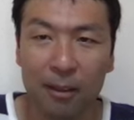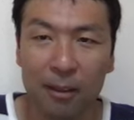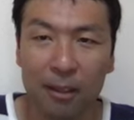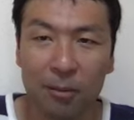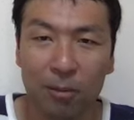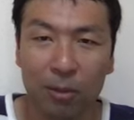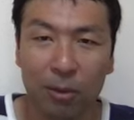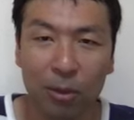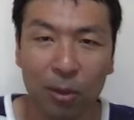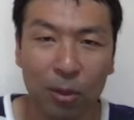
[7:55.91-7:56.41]
自
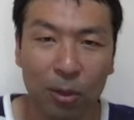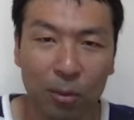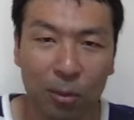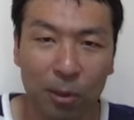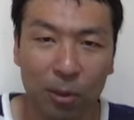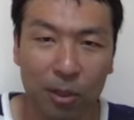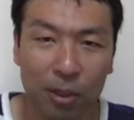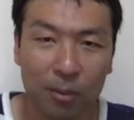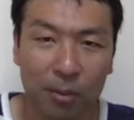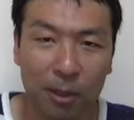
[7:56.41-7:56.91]
分の
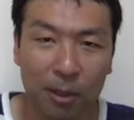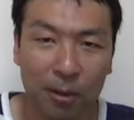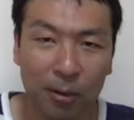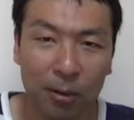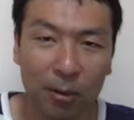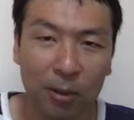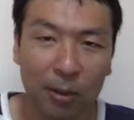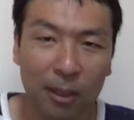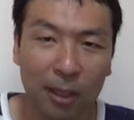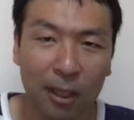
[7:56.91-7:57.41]
首を絞める
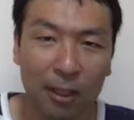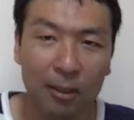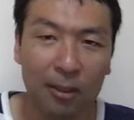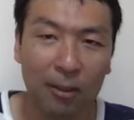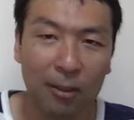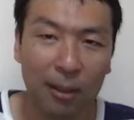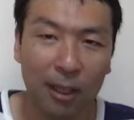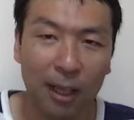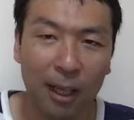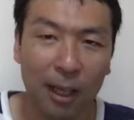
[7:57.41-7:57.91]
ことになる
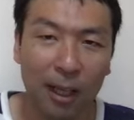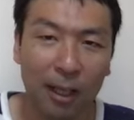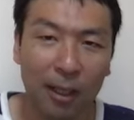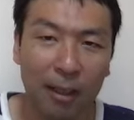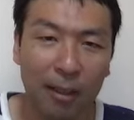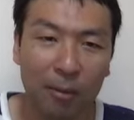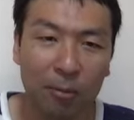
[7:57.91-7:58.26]
ので、